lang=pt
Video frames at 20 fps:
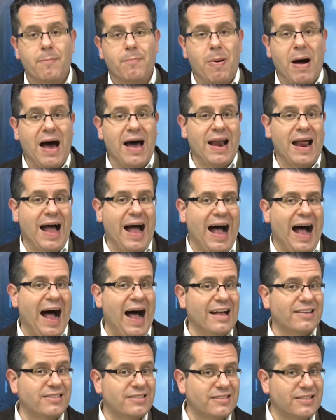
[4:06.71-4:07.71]
para
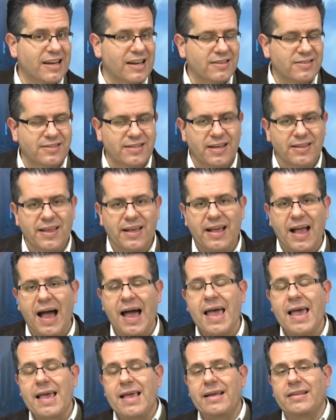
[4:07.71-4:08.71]
a AstraZeneca
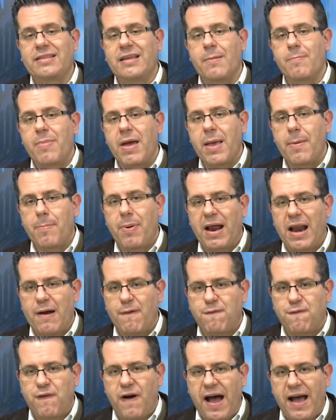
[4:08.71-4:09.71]
e também para a
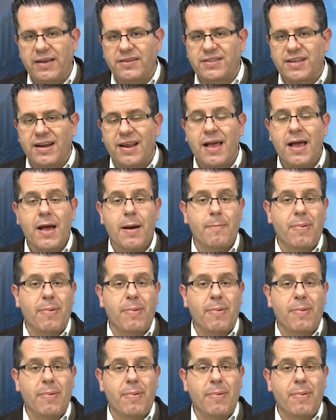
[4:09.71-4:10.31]
Pfizer,